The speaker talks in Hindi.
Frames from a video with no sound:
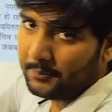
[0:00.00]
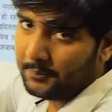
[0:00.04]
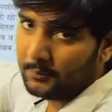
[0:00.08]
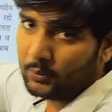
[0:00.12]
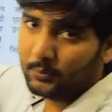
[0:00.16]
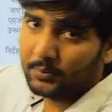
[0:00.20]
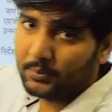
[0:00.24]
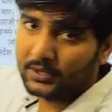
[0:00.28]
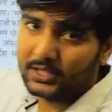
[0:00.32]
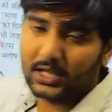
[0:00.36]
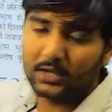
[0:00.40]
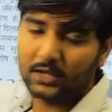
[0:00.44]

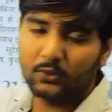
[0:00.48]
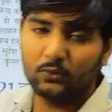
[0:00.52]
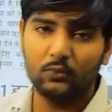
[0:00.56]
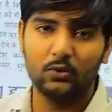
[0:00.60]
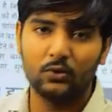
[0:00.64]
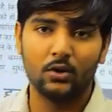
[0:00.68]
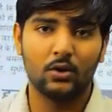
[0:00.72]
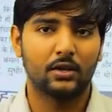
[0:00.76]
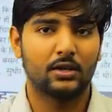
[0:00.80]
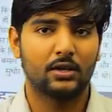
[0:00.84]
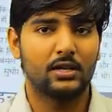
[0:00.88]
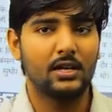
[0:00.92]
बता दूं
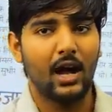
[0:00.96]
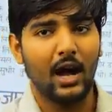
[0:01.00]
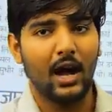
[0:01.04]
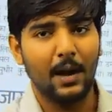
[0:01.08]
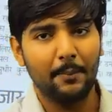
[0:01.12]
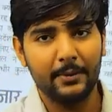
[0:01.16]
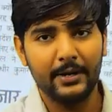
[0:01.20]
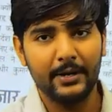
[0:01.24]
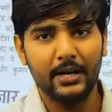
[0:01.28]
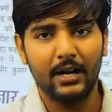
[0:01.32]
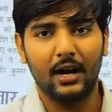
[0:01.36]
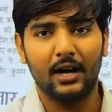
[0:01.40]
कि
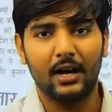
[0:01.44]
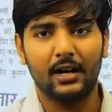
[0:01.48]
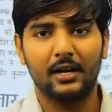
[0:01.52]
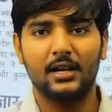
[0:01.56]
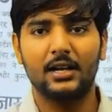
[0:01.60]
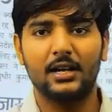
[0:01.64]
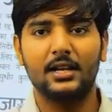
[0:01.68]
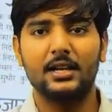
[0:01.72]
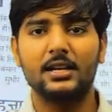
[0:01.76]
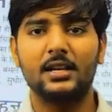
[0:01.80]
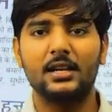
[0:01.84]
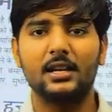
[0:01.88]
अपने हक के
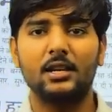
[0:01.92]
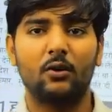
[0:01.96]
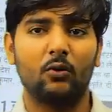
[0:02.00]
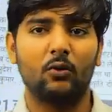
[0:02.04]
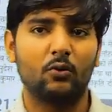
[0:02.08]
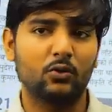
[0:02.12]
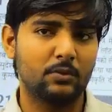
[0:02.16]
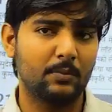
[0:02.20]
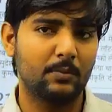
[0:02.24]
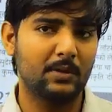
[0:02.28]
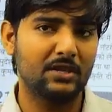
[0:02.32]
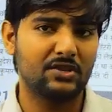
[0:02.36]
लिए
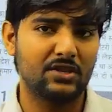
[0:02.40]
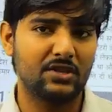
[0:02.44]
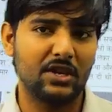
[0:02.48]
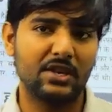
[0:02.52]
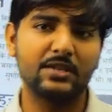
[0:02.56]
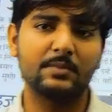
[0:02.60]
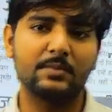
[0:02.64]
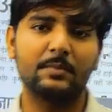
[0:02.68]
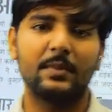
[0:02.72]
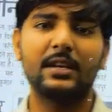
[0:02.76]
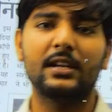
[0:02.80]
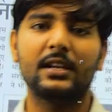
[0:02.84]
उसमें
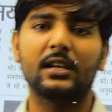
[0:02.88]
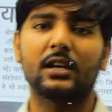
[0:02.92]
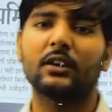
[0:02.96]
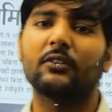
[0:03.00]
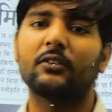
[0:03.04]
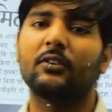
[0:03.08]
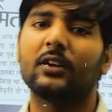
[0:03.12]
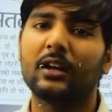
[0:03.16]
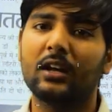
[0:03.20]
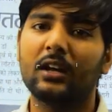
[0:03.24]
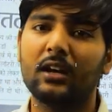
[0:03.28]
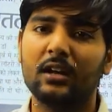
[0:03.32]
चेंजमेंट
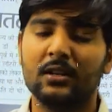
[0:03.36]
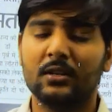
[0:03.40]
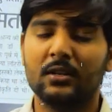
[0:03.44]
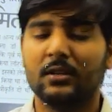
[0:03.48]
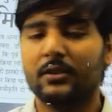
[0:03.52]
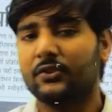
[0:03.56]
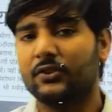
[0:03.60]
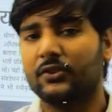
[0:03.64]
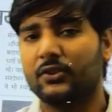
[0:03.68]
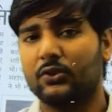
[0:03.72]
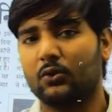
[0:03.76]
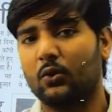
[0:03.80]
करवाना
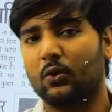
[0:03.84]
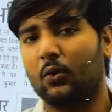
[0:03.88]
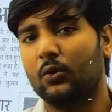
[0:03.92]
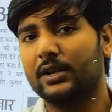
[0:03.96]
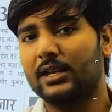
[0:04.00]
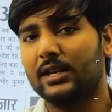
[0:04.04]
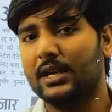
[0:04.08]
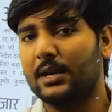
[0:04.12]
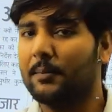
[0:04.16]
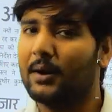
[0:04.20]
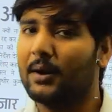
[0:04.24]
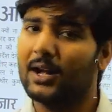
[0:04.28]
तो ये
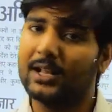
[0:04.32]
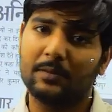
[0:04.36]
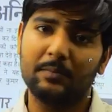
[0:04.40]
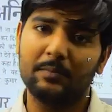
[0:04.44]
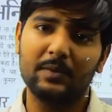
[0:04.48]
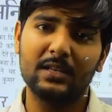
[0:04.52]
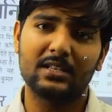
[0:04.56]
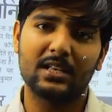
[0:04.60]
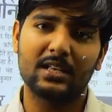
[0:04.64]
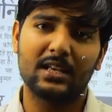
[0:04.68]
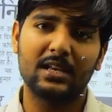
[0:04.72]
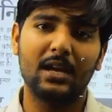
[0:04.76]
बात भी
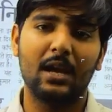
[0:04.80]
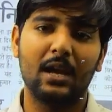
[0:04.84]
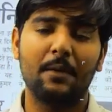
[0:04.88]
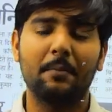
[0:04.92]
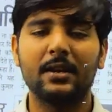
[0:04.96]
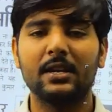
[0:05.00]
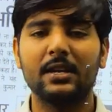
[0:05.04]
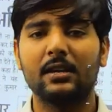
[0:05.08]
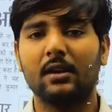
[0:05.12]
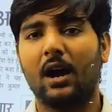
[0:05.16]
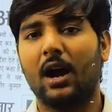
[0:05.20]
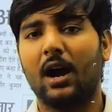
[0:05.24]
सही है भाई
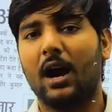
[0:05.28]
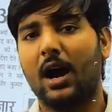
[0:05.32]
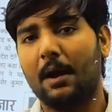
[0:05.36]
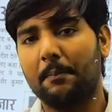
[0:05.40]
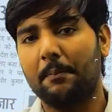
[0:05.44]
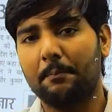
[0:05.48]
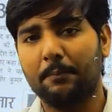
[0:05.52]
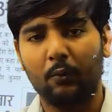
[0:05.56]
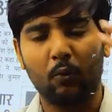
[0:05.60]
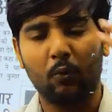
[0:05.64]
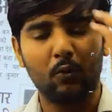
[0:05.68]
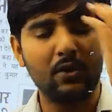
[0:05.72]
आप
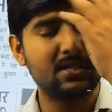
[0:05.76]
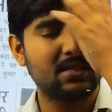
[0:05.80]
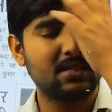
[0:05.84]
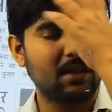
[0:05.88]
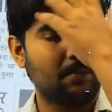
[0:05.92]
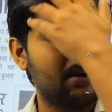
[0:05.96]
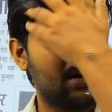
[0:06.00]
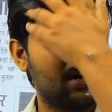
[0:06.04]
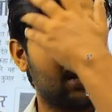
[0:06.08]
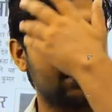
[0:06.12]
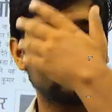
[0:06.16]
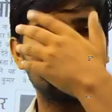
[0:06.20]
कोई
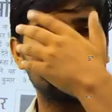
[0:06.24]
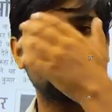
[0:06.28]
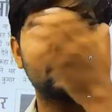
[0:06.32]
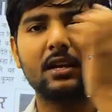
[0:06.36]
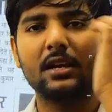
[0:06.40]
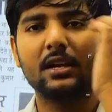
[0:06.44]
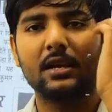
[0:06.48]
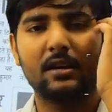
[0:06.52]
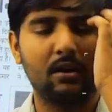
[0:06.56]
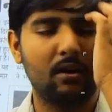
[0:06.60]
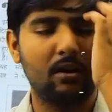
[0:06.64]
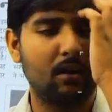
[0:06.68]
समाज के
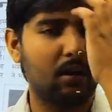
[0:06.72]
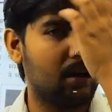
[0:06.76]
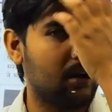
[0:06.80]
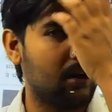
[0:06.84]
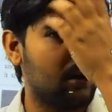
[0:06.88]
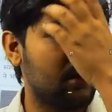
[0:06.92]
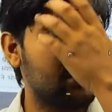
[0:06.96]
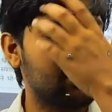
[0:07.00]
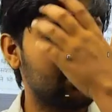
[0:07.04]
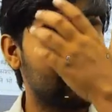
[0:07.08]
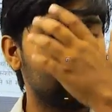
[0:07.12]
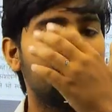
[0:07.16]

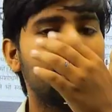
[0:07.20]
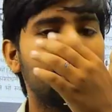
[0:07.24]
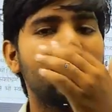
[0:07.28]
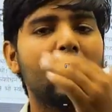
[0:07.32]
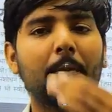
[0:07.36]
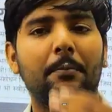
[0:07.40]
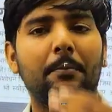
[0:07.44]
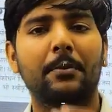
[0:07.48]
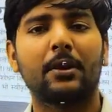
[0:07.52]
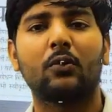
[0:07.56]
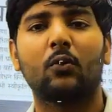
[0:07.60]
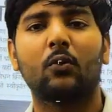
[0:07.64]
लिए या
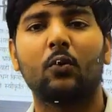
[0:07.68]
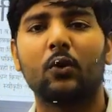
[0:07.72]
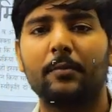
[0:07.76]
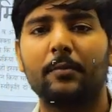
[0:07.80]
फिर कोई भी